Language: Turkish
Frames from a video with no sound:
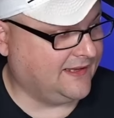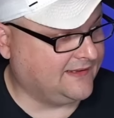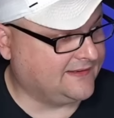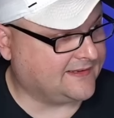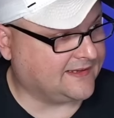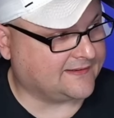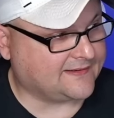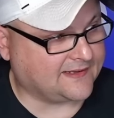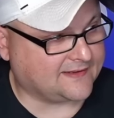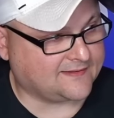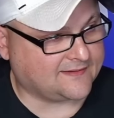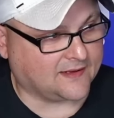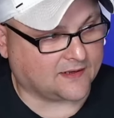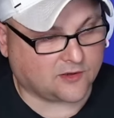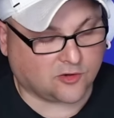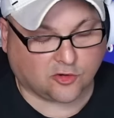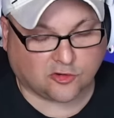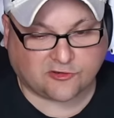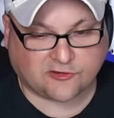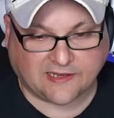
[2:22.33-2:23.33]
XSS var
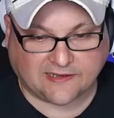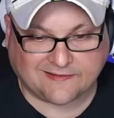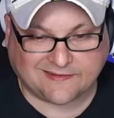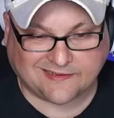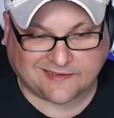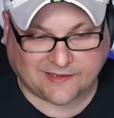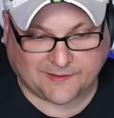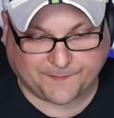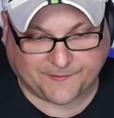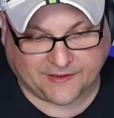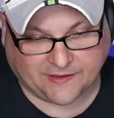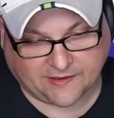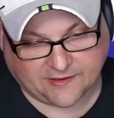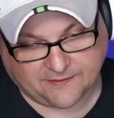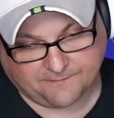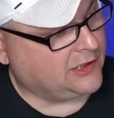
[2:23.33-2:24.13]
cross site scripting.